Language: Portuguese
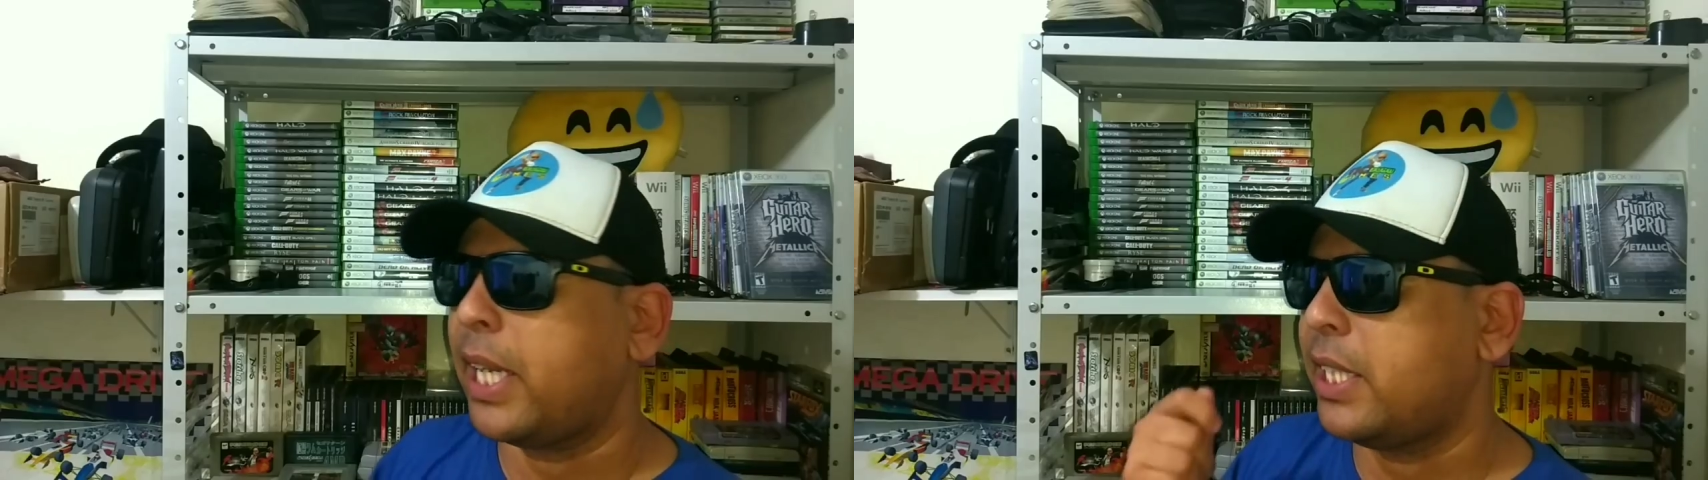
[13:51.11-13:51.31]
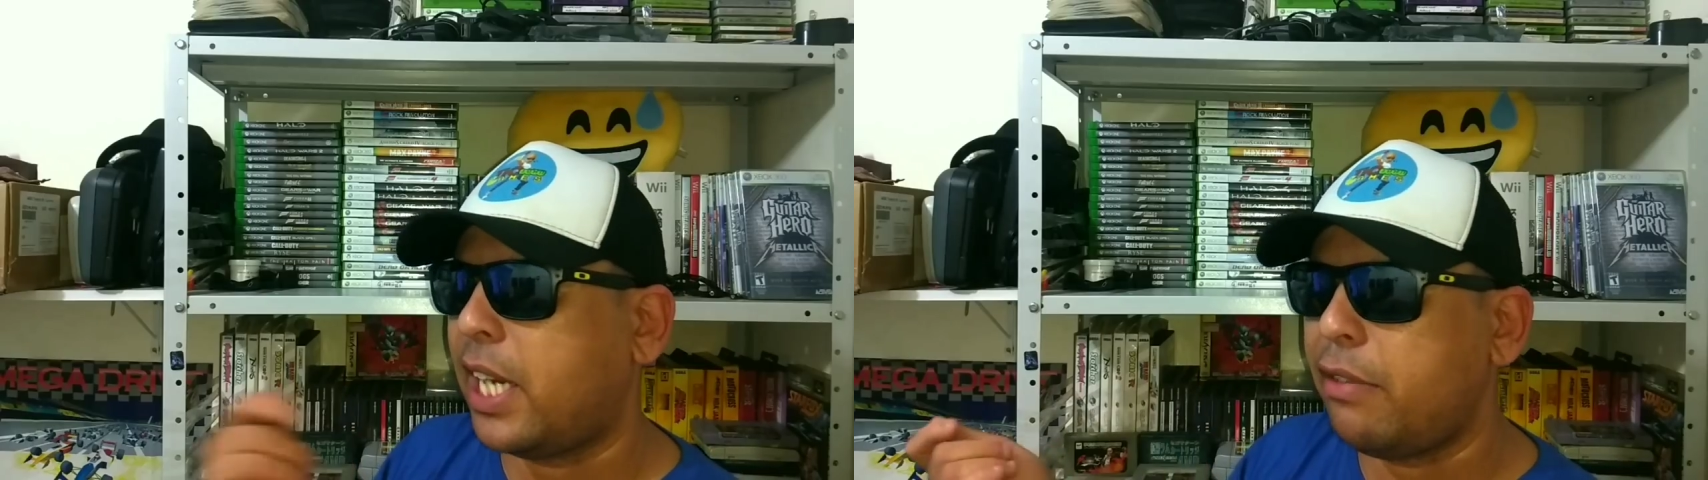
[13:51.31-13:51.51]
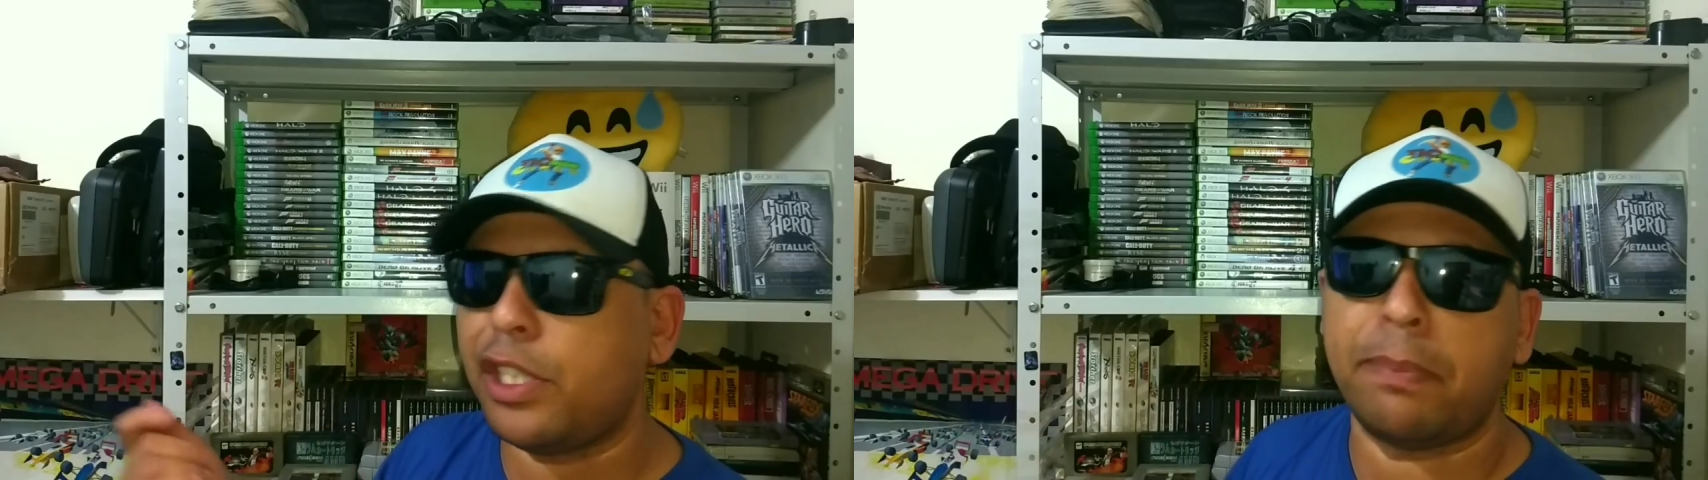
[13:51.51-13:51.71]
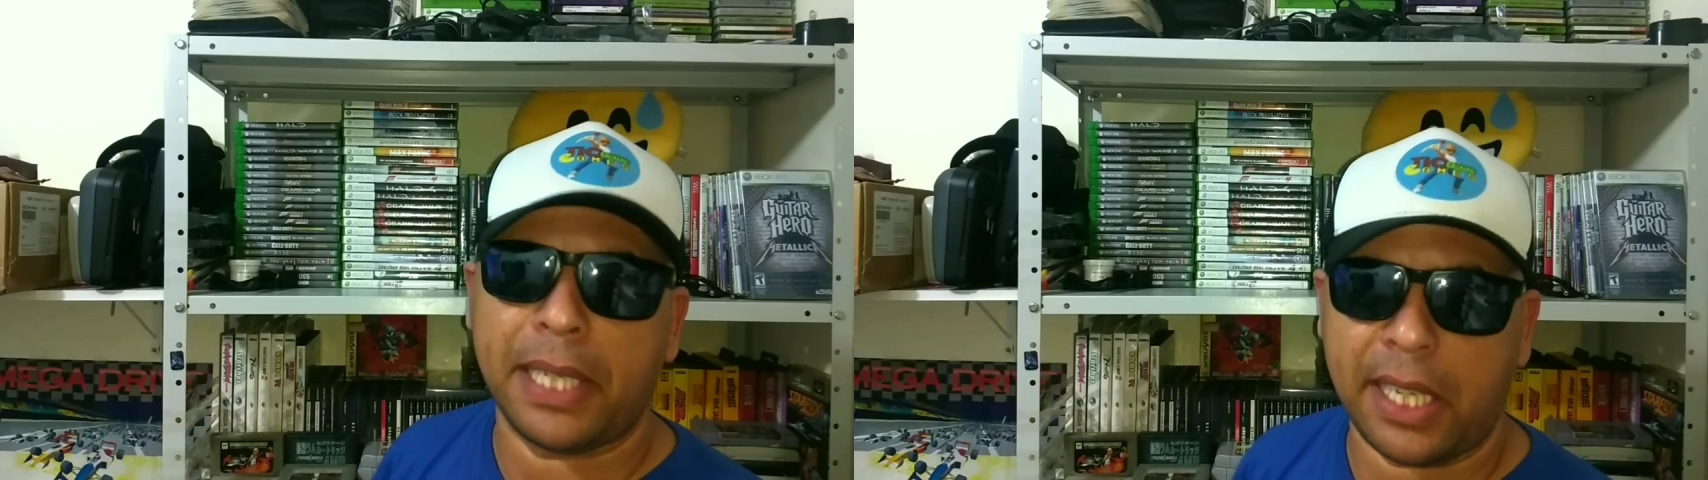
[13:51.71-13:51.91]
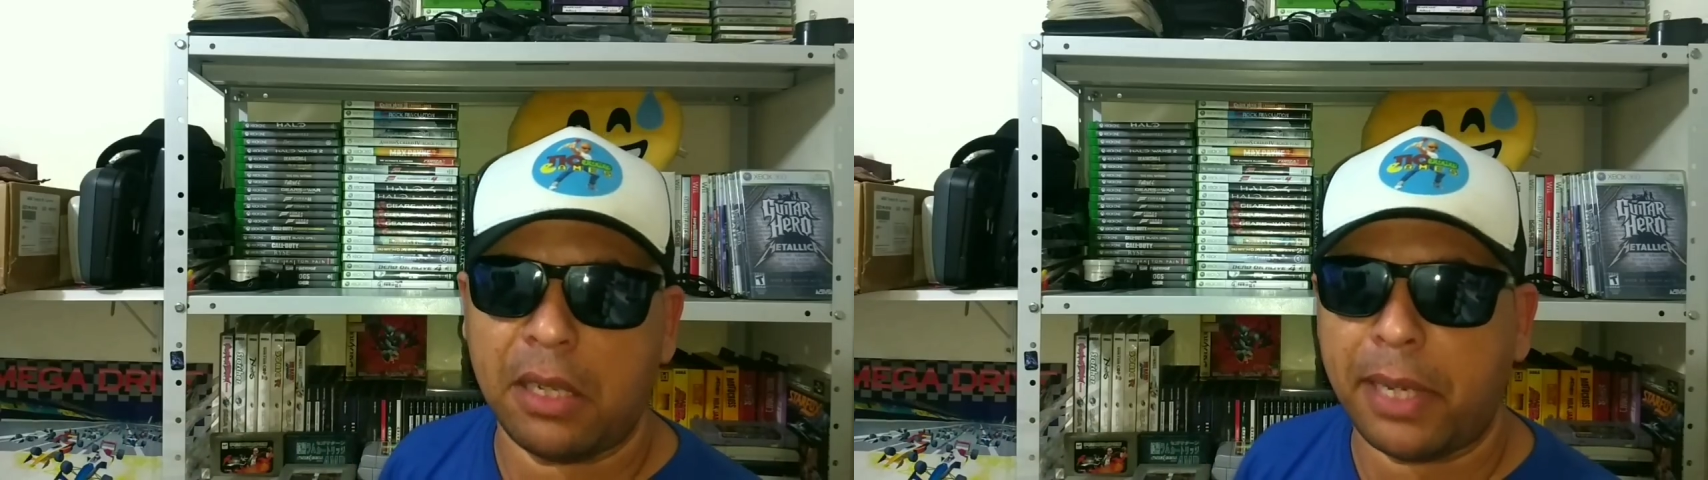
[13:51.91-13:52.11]
Mega Drive e
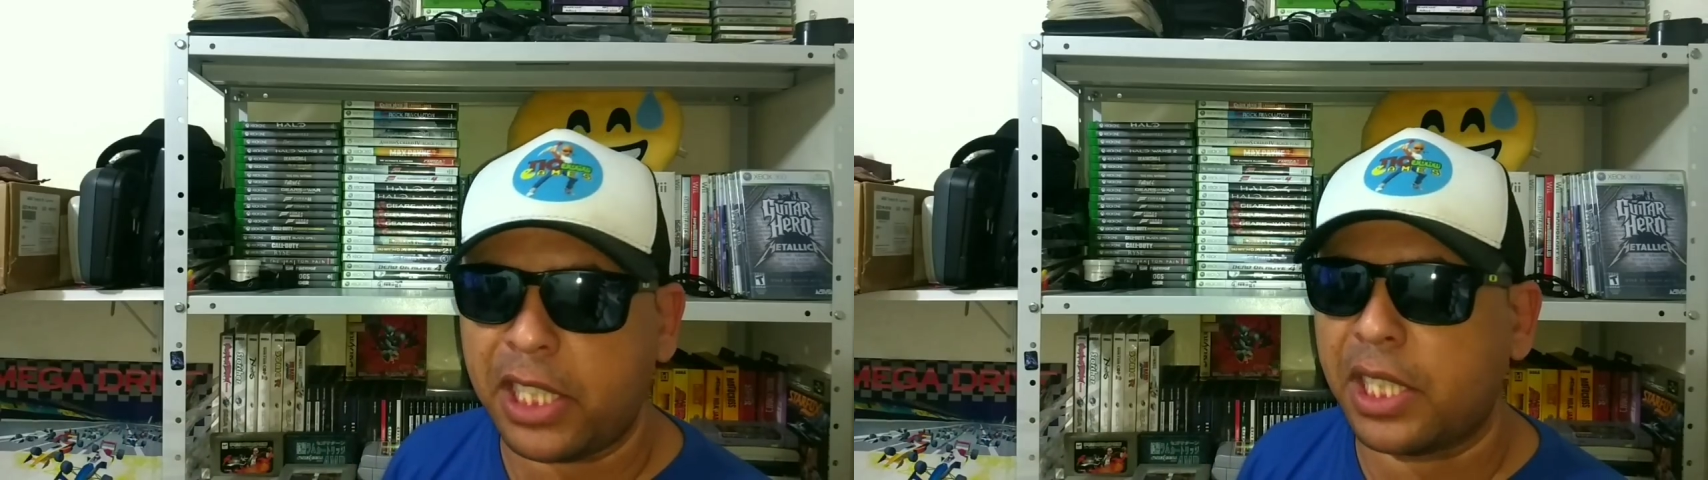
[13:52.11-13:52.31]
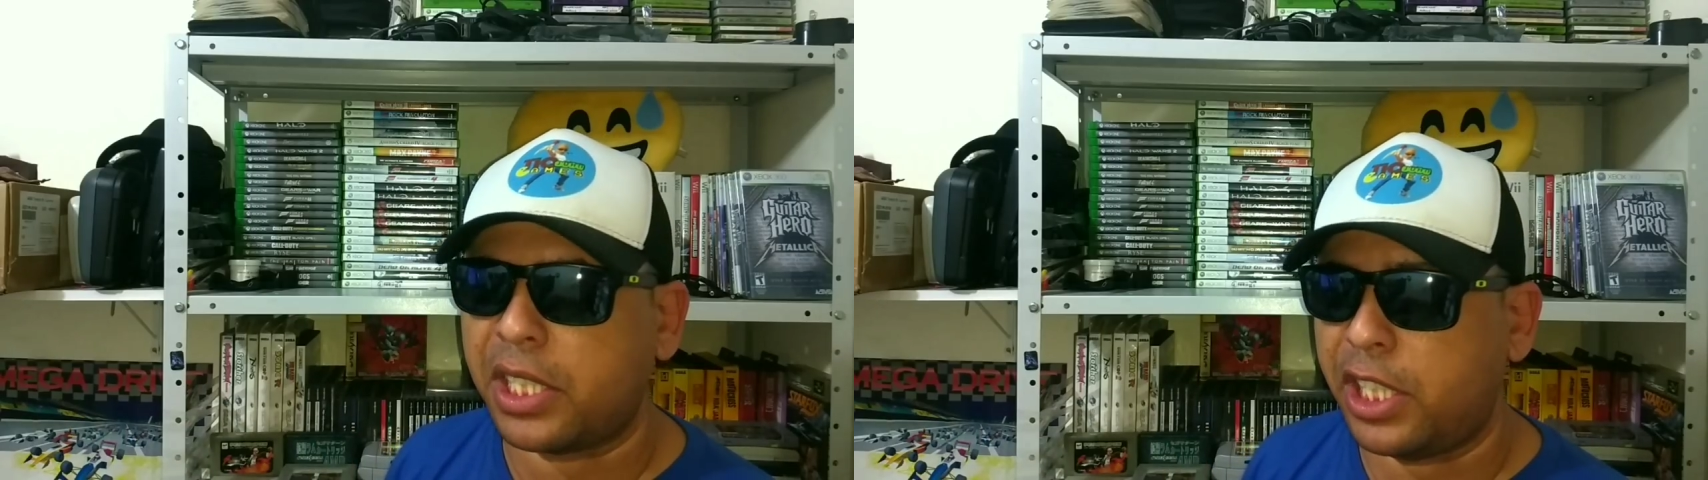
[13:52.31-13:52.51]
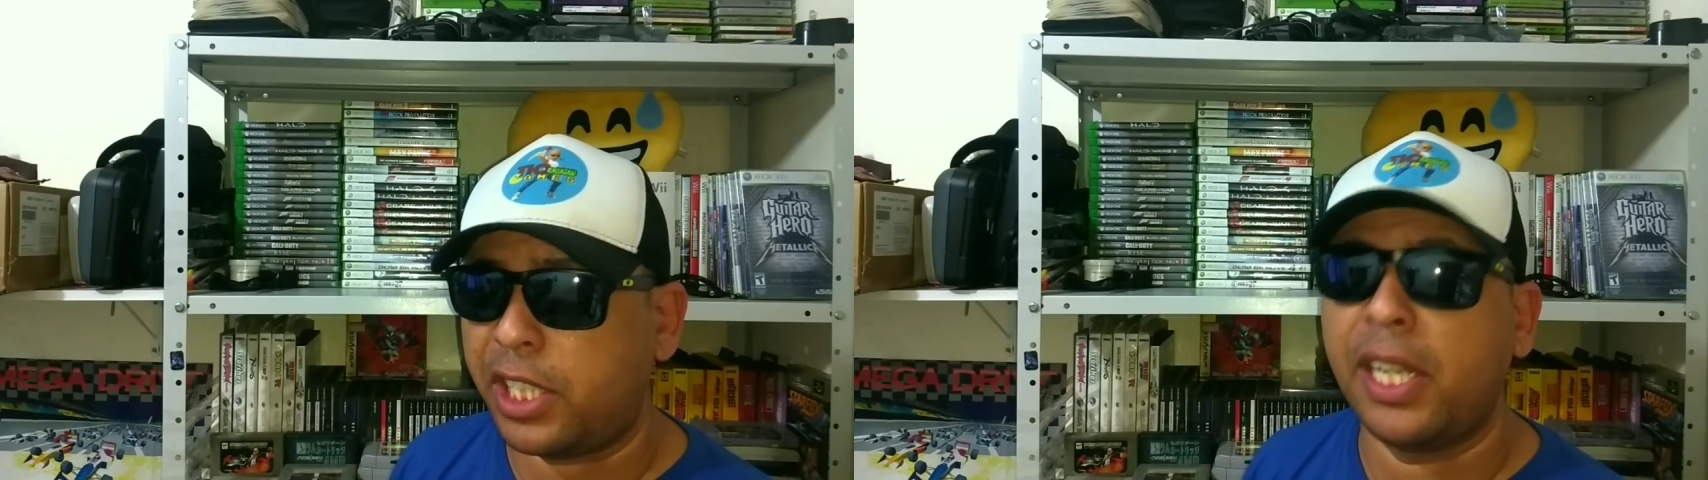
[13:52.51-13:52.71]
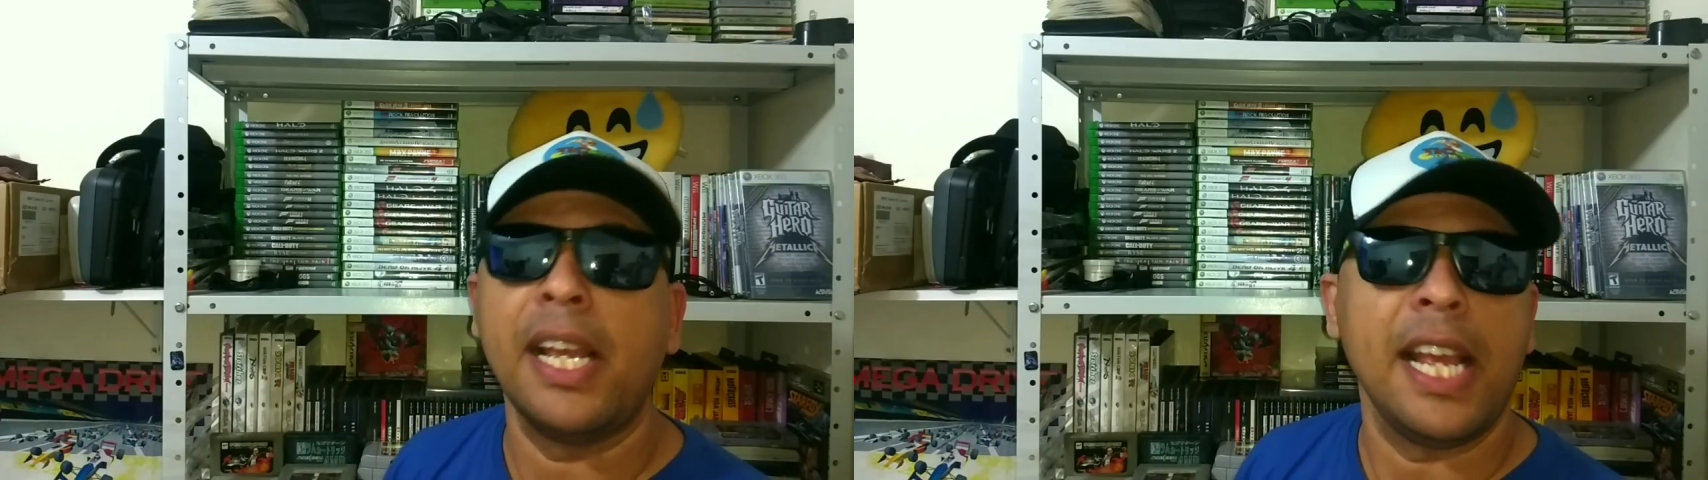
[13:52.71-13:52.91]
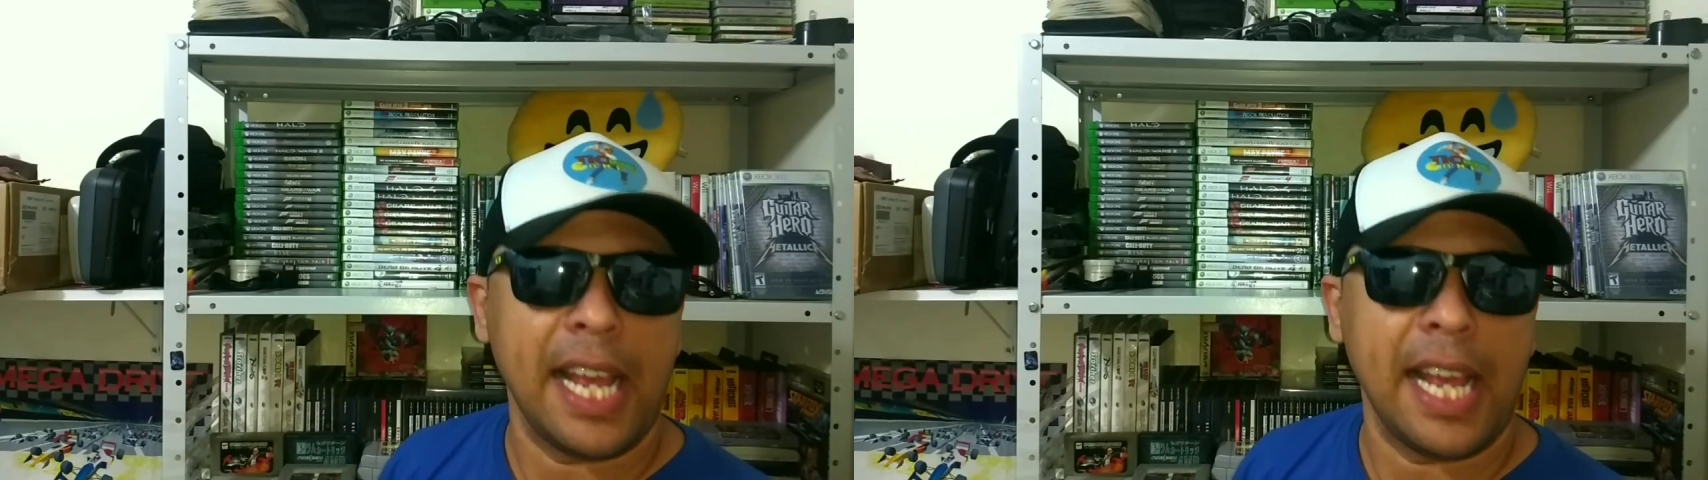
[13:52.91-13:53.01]
espetar no Master System.